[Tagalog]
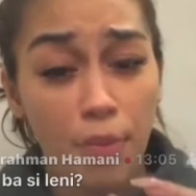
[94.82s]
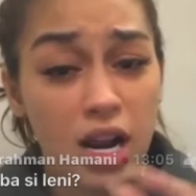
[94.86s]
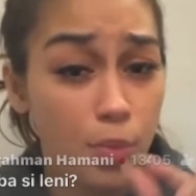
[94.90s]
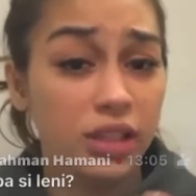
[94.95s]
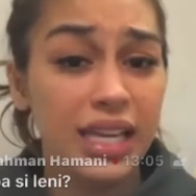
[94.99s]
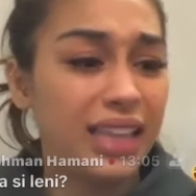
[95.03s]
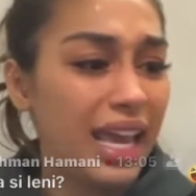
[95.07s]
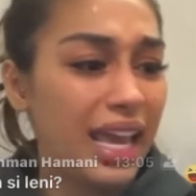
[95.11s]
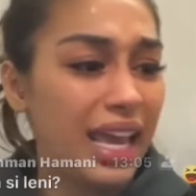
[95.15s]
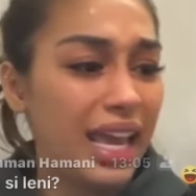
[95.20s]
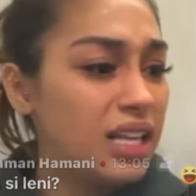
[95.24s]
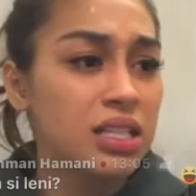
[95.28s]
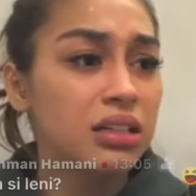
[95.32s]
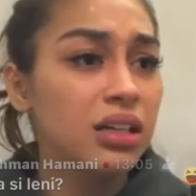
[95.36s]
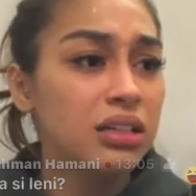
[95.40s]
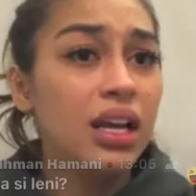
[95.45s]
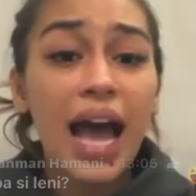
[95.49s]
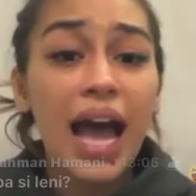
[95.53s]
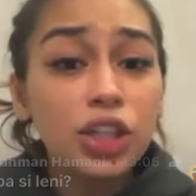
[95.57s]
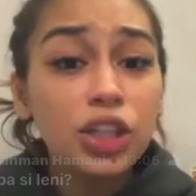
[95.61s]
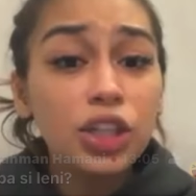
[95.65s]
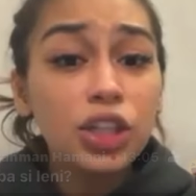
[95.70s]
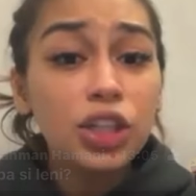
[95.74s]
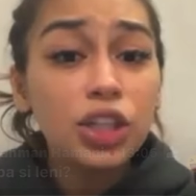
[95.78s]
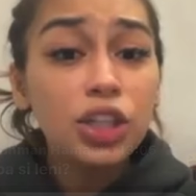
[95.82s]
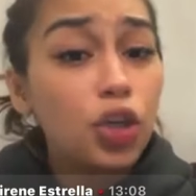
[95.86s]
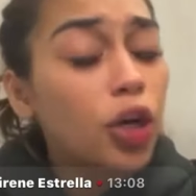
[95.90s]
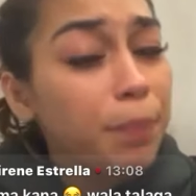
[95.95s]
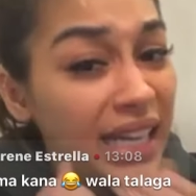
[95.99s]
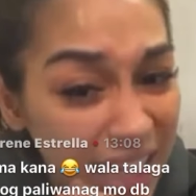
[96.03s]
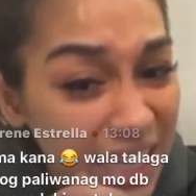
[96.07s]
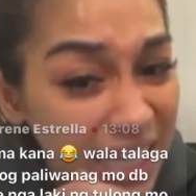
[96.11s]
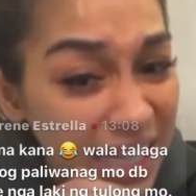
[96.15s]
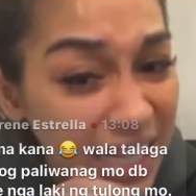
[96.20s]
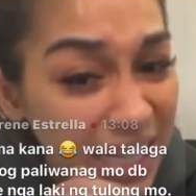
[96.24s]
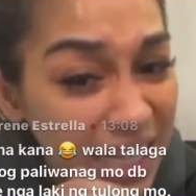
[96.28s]
lahat yun
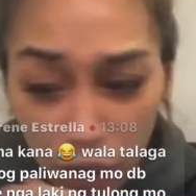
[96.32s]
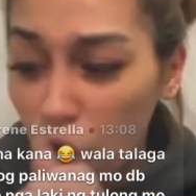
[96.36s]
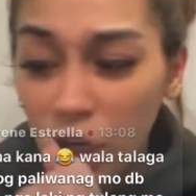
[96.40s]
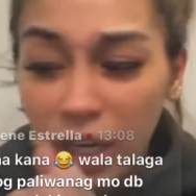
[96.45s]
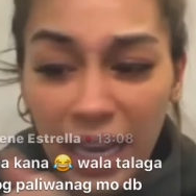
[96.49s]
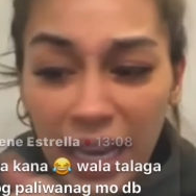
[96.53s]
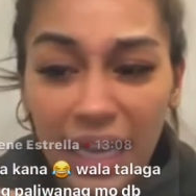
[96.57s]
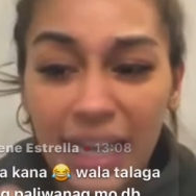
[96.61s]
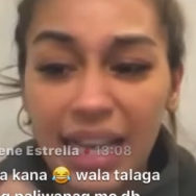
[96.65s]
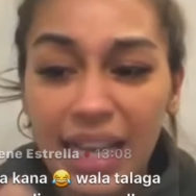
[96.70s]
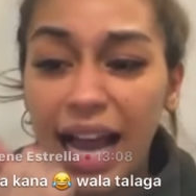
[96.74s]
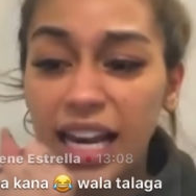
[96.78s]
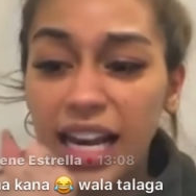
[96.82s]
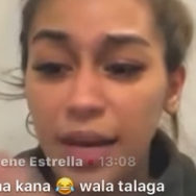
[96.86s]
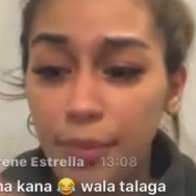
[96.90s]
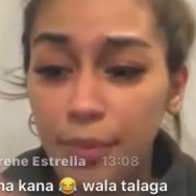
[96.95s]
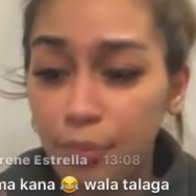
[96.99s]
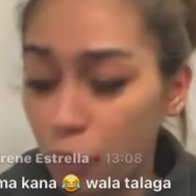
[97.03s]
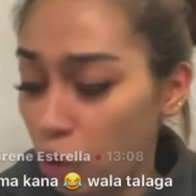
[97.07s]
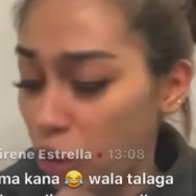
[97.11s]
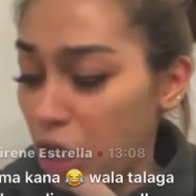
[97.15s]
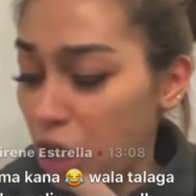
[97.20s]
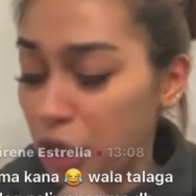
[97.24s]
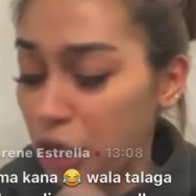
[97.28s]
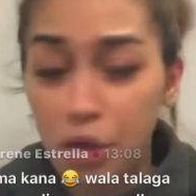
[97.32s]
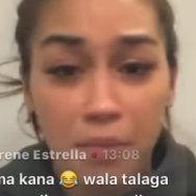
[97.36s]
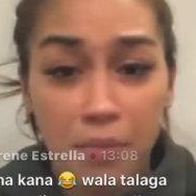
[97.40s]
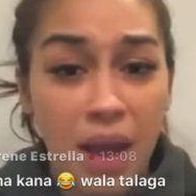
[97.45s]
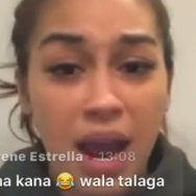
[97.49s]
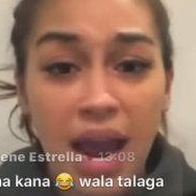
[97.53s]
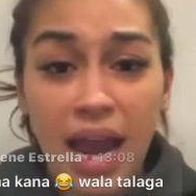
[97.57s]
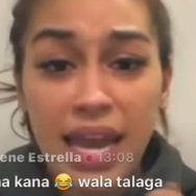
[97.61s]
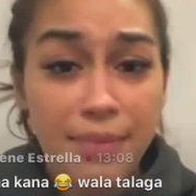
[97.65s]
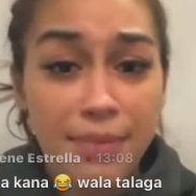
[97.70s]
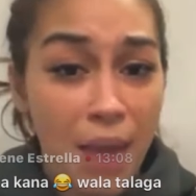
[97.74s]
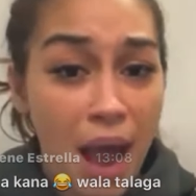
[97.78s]
pinigilan ko, like alam ko lang yung
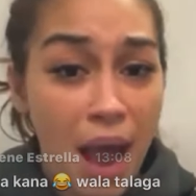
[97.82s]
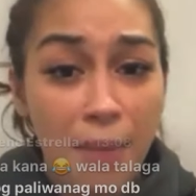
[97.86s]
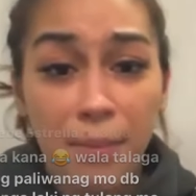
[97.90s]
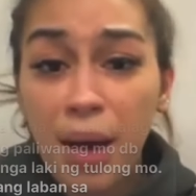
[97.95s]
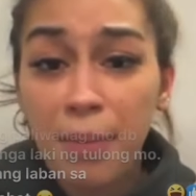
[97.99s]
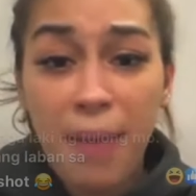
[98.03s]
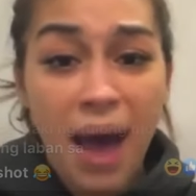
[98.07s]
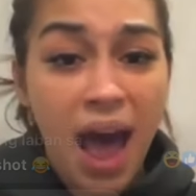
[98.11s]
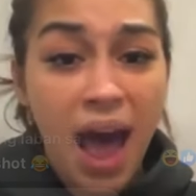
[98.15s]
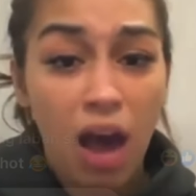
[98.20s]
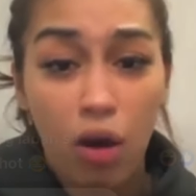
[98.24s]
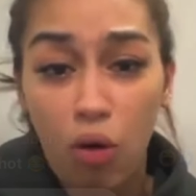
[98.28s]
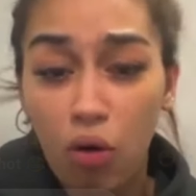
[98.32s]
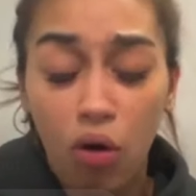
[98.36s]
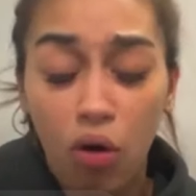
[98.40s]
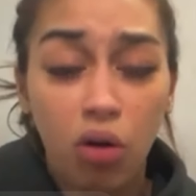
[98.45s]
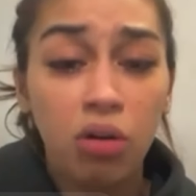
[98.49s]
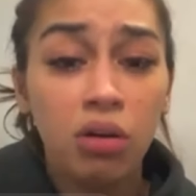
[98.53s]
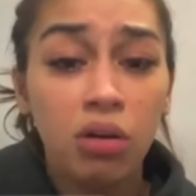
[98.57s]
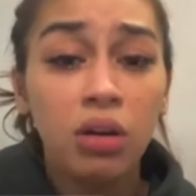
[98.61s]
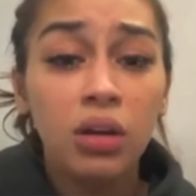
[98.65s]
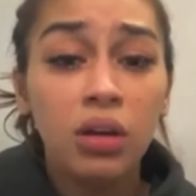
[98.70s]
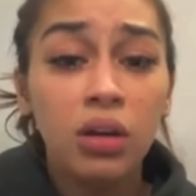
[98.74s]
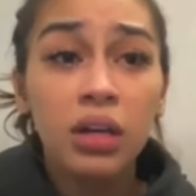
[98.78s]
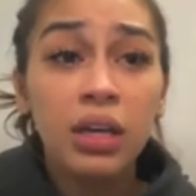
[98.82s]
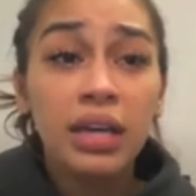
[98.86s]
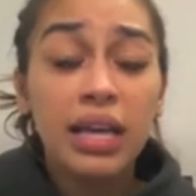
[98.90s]
mga ibababa ko.